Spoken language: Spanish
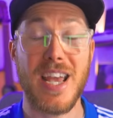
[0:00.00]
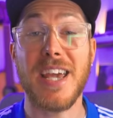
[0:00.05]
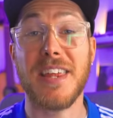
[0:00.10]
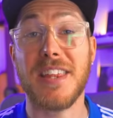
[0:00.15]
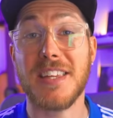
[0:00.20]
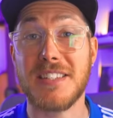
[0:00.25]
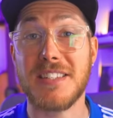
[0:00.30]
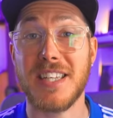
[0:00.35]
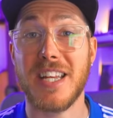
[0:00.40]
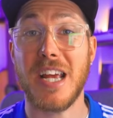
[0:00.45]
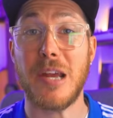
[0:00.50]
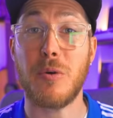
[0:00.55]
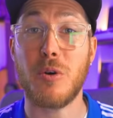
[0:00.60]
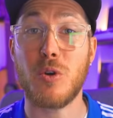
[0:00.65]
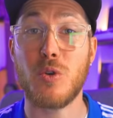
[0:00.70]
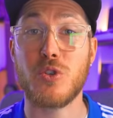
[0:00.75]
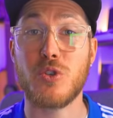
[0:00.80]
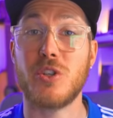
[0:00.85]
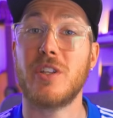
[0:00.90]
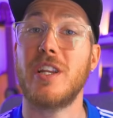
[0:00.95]
Es decir, ha
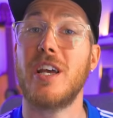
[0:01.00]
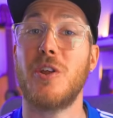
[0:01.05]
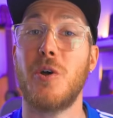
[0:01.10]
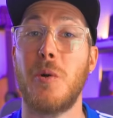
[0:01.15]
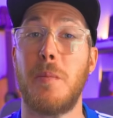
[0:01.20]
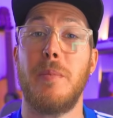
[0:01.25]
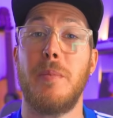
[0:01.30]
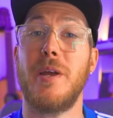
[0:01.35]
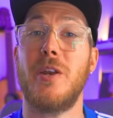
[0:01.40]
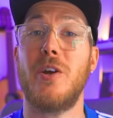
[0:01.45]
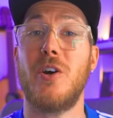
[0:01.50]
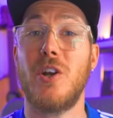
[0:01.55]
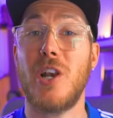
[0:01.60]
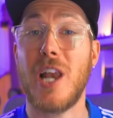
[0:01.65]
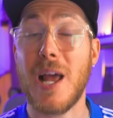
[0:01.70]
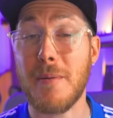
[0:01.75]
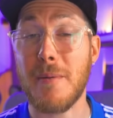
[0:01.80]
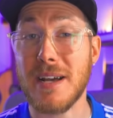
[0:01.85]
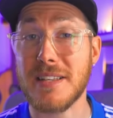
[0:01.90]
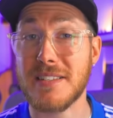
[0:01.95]
evolucionado, pero
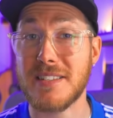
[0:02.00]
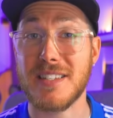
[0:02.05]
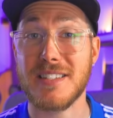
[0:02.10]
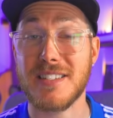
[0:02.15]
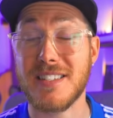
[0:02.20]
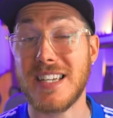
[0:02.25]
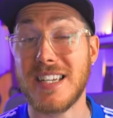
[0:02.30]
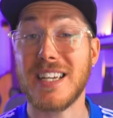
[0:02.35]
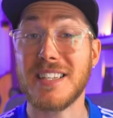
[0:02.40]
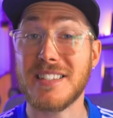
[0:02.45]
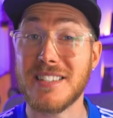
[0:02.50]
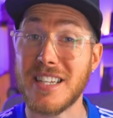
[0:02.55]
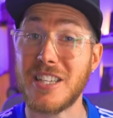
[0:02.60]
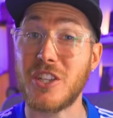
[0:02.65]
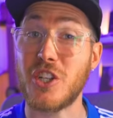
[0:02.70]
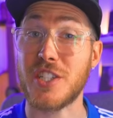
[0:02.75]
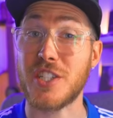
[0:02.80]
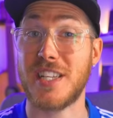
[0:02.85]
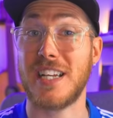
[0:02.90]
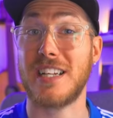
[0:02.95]
la base sigue
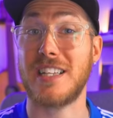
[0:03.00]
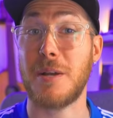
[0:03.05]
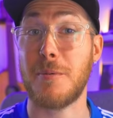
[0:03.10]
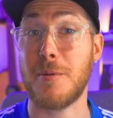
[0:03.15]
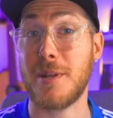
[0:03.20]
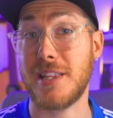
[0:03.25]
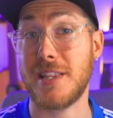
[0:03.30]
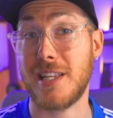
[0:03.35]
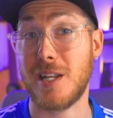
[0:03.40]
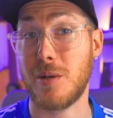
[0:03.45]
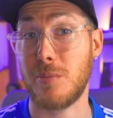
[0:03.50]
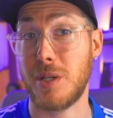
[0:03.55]
siendo exactamente la